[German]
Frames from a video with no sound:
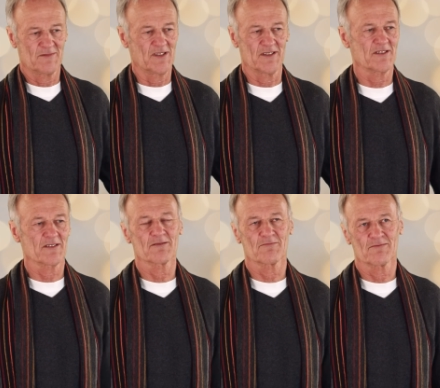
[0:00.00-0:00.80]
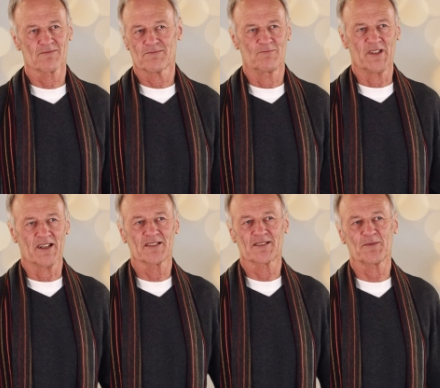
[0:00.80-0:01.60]
Das ist
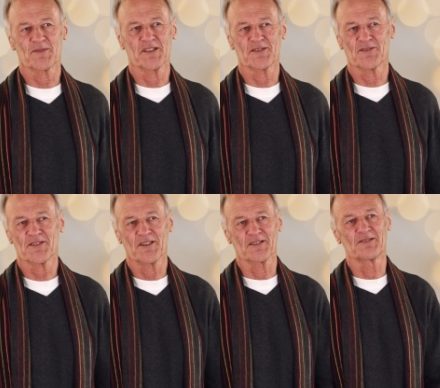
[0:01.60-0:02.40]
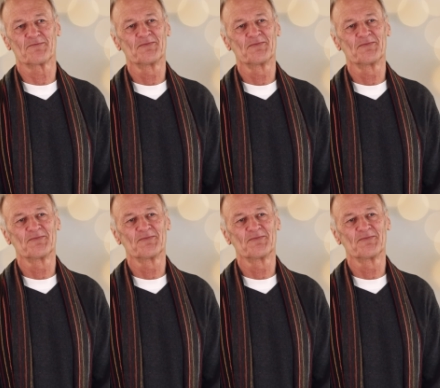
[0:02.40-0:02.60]
mehr, gibt's nicht zu sagen.